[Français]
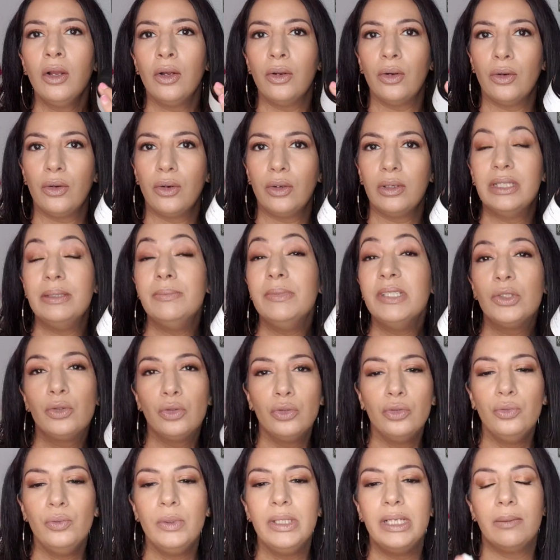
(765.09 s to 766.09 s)
euh, limite
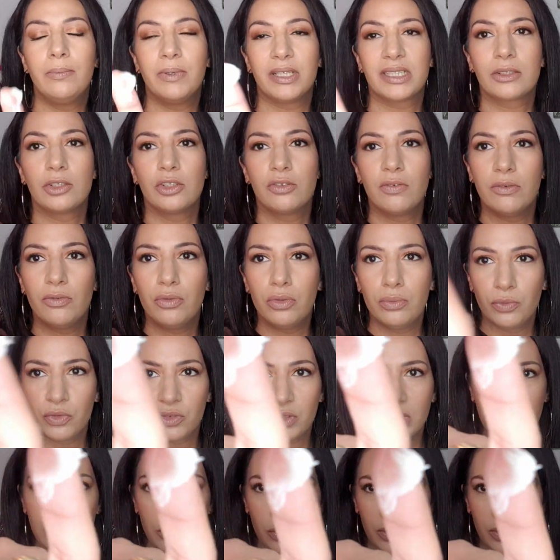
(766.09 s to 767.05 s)
une huile, parce que je vais vous montrer.